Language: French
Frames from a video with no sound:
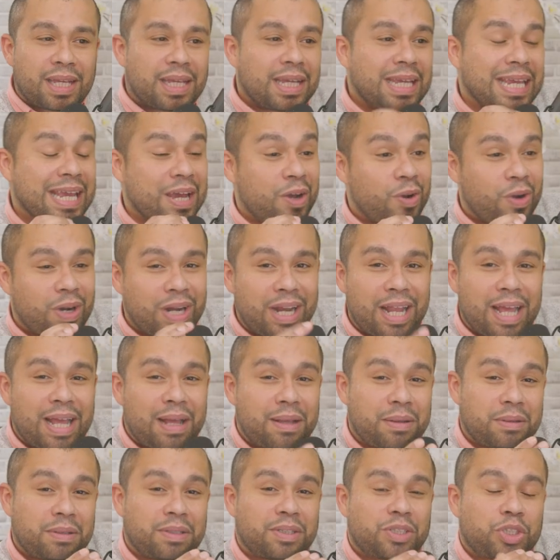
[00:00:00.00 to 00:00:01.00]
Et alors
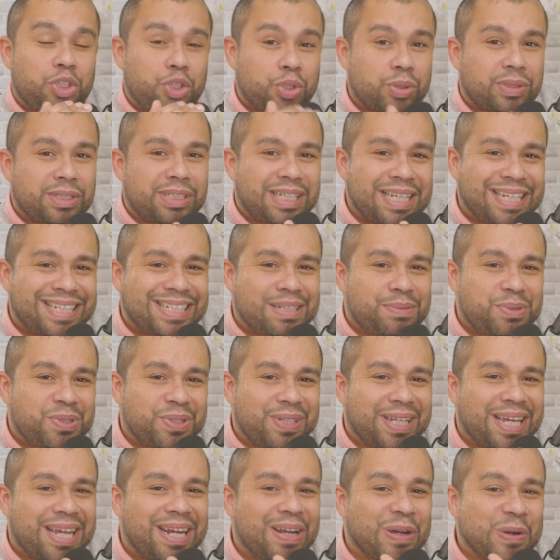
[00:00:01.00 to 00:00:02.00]
là, chose
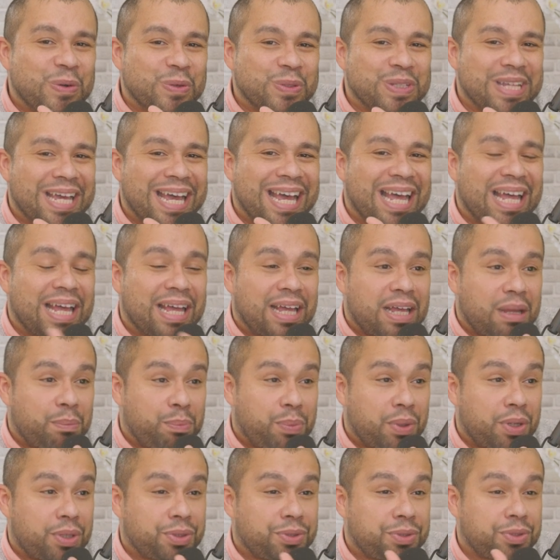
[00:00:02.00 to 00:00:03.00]
exceptionnelle, on a un
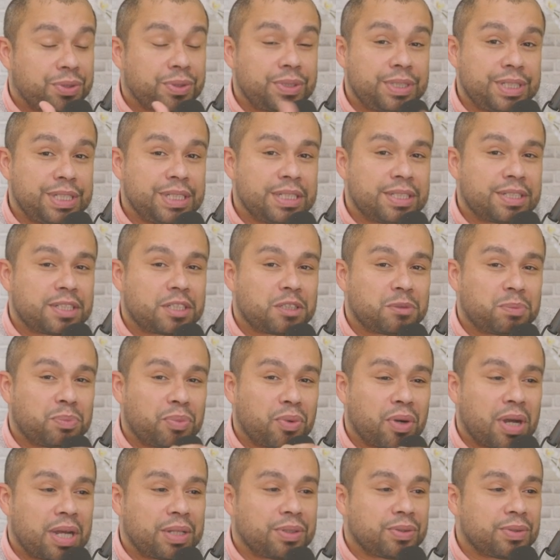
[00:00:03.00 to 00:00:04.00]
rapport d'audit
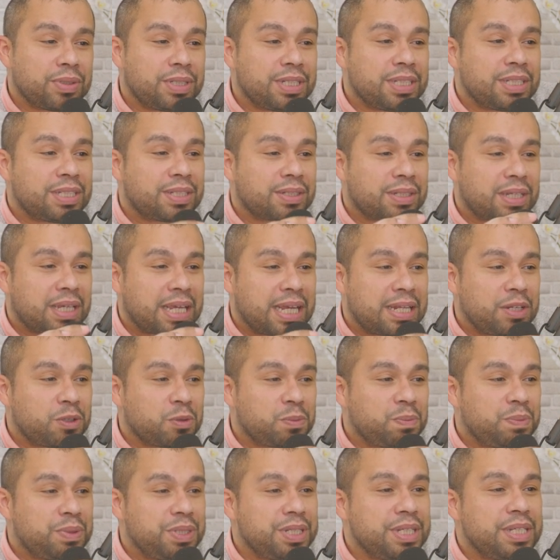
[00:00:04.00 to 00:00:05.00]
pour un audit Calliope
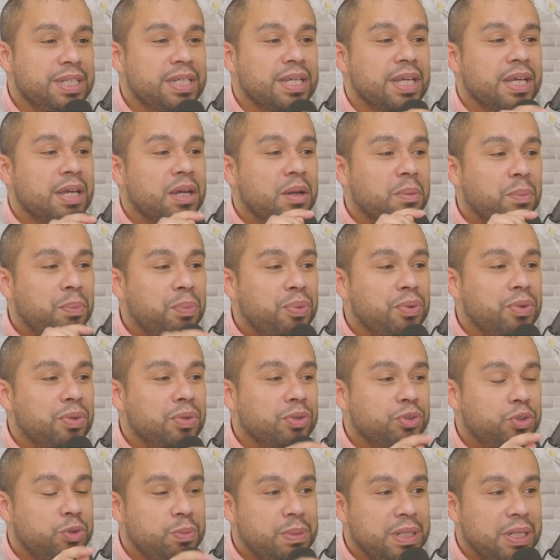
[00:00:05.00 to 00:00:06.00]

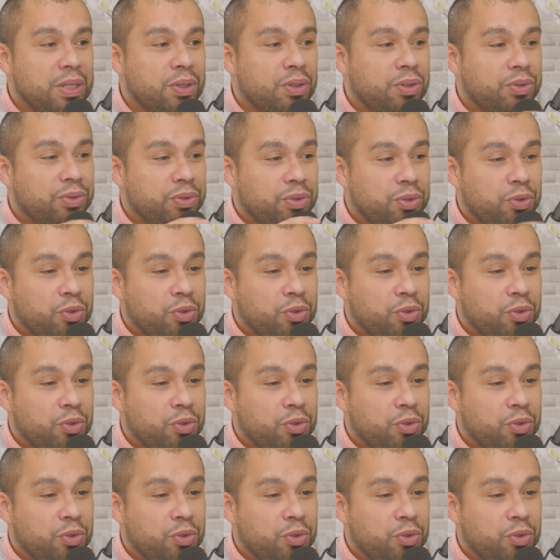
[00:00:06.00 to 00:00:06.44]
pour du bilan de